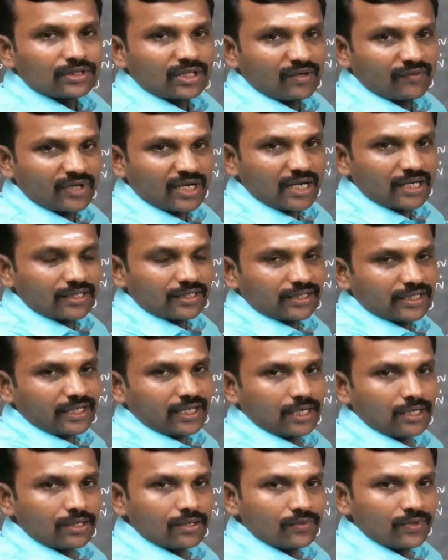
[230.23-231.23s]
தவறானதை
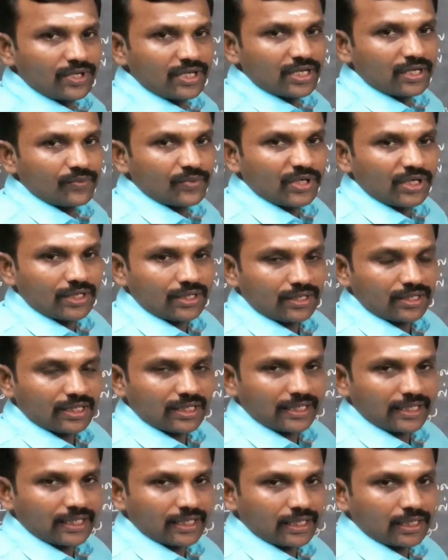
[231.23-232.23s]
கண்டுபிடி
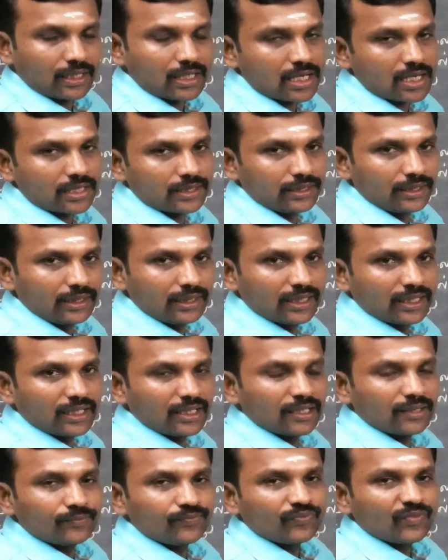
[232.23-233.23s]
அப்படின்றதில் கேட்கலாம்
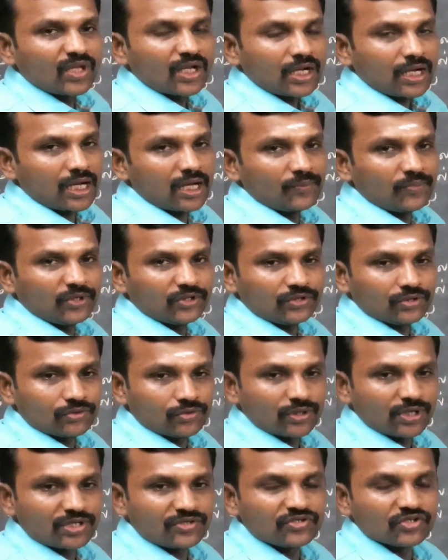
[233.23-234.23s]
இல்லை
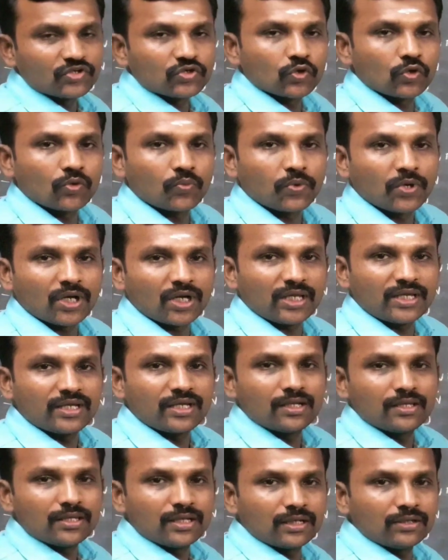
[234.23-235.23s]
காப்பியத்தினுடைய சிற்றுறுப்புகளை
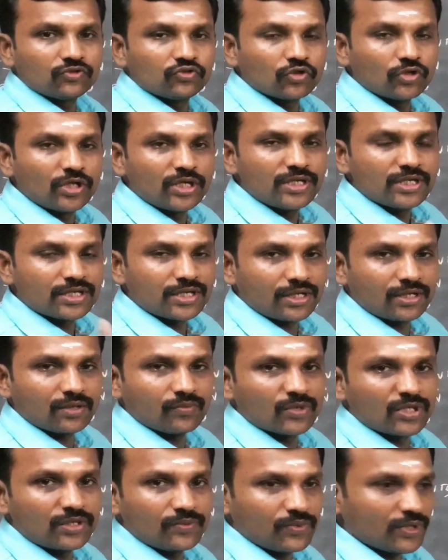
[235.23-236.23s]
எழுதுகள்னு சொல்லி
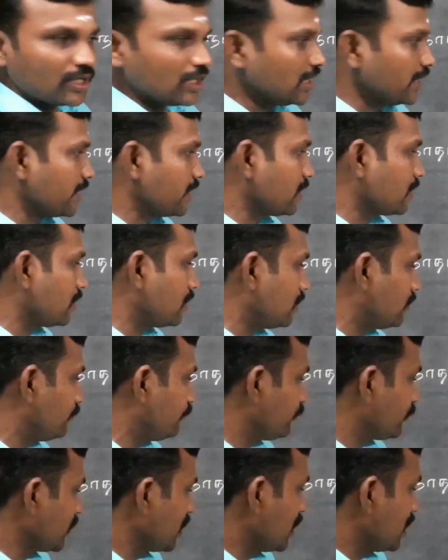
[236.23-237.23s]
இரண்டு மதிப்பெண்ணில் கேட்கலாம்
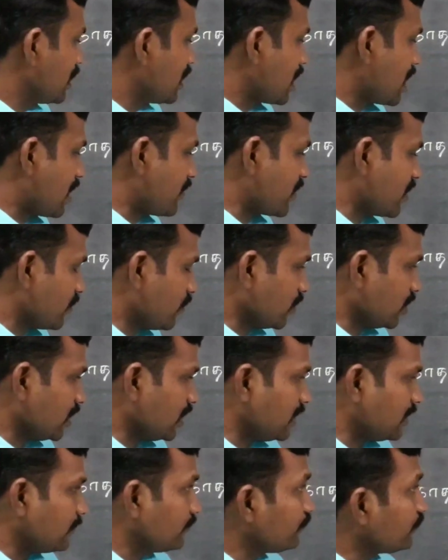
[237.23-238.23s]
அதே
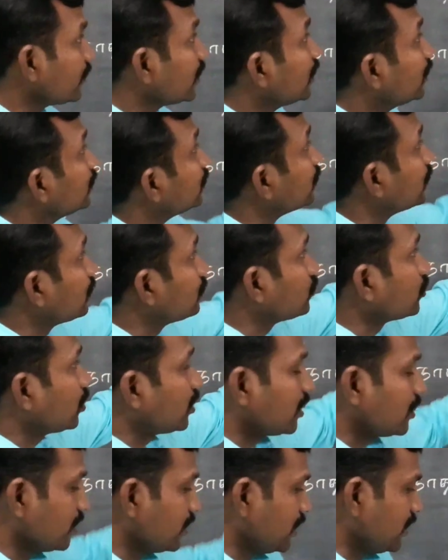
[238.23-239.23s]
போல் இந்த
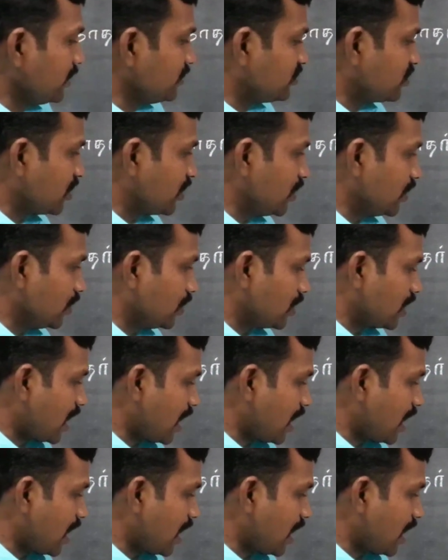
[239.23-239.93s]
தொடர்நிலை செய்யுள்